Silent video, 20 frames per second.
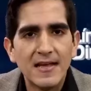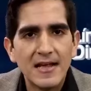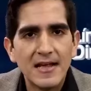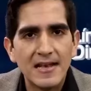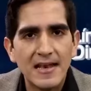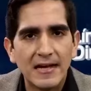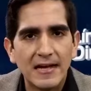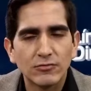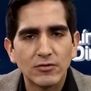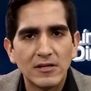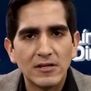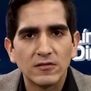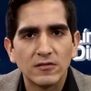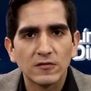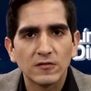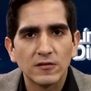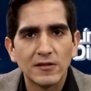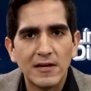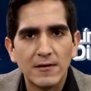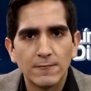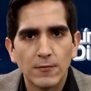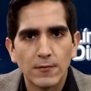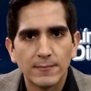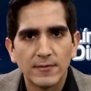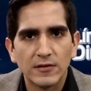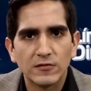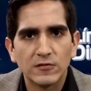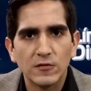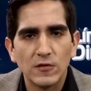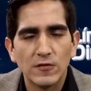la actualización de la
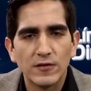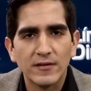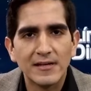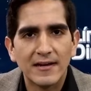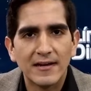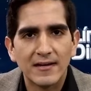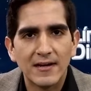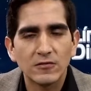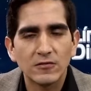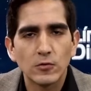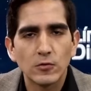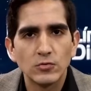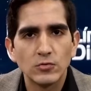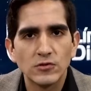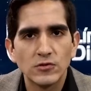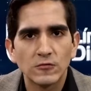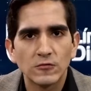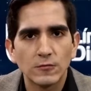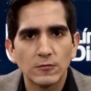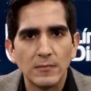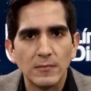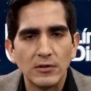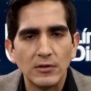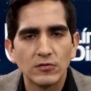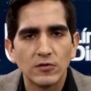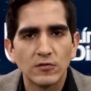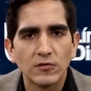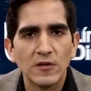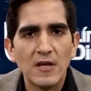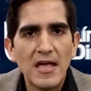información. Le agradezco mucho estos
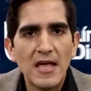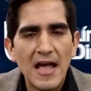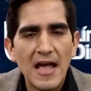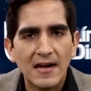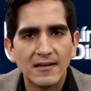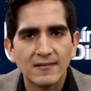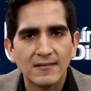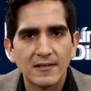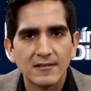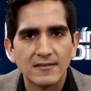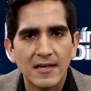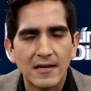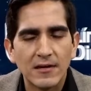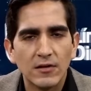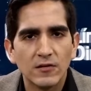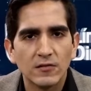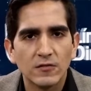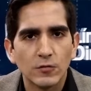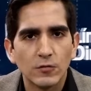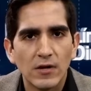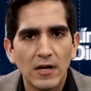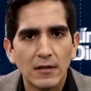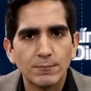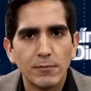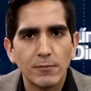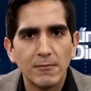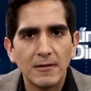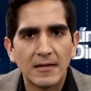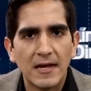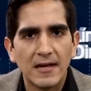minutos al secretario de Seguridad
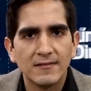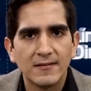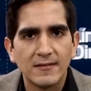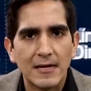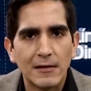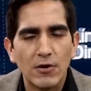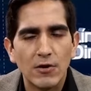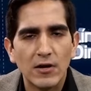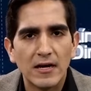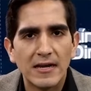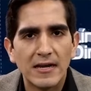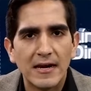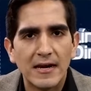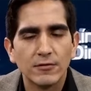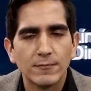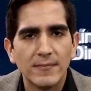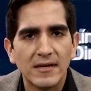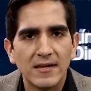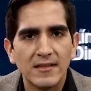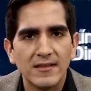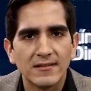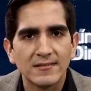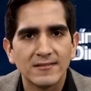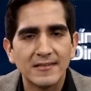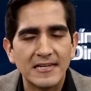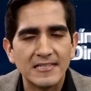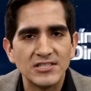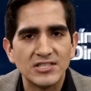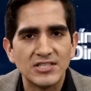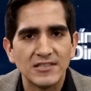Pública de Sinaloa, Gerardo Mérida
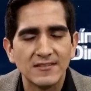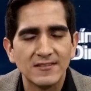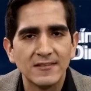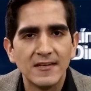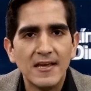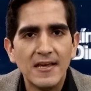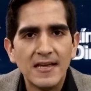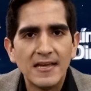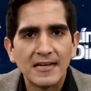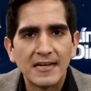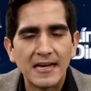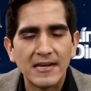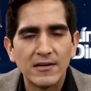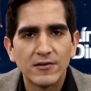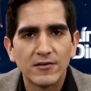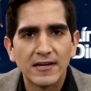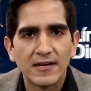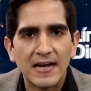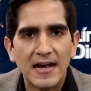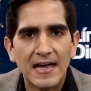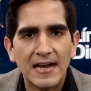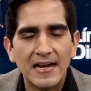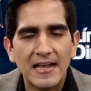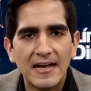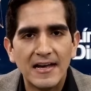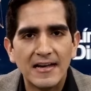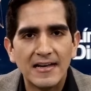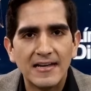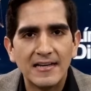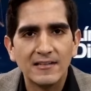Sánchez, que nos
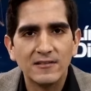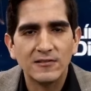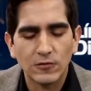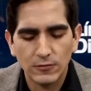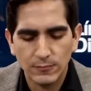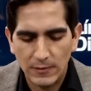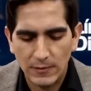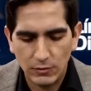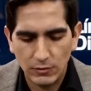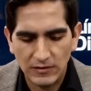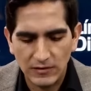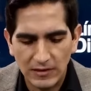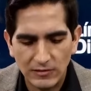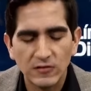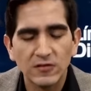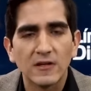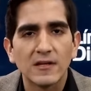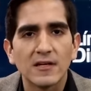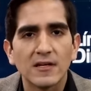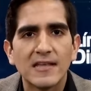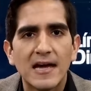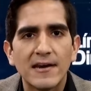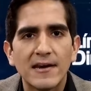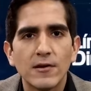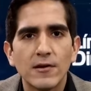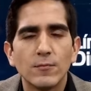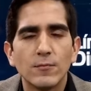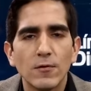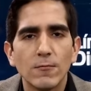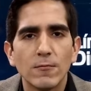regala estos minutitos.
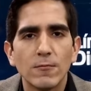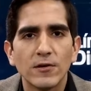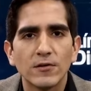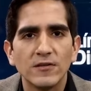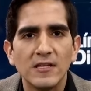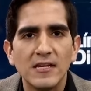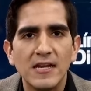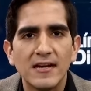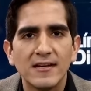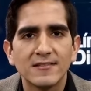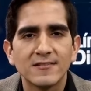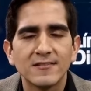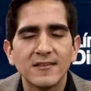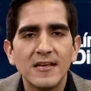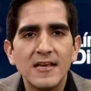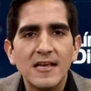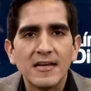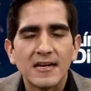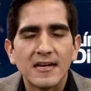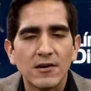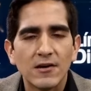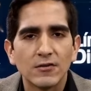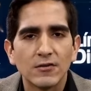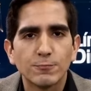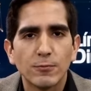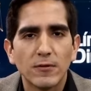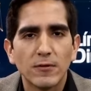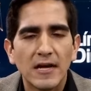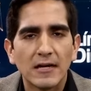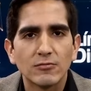Secretario, muy buenos días. ¿Qué nos
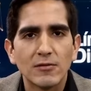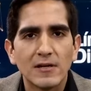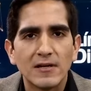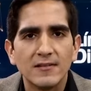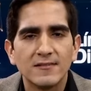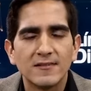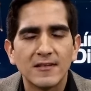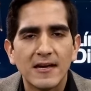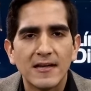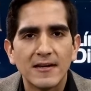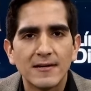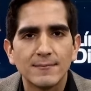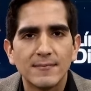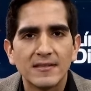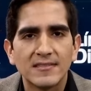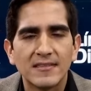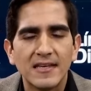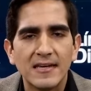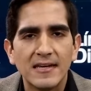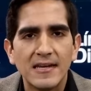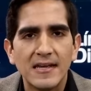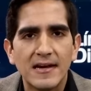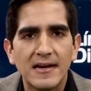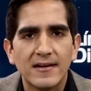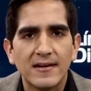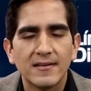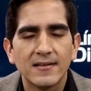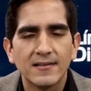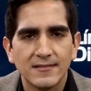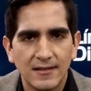puede actualizar en
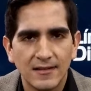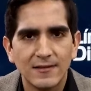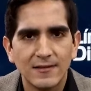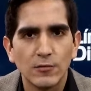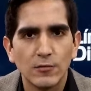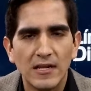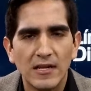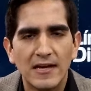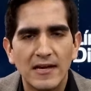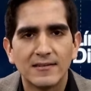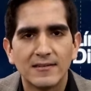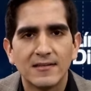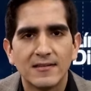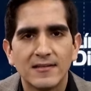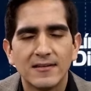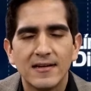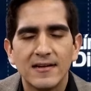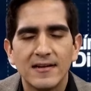materia de seguridad?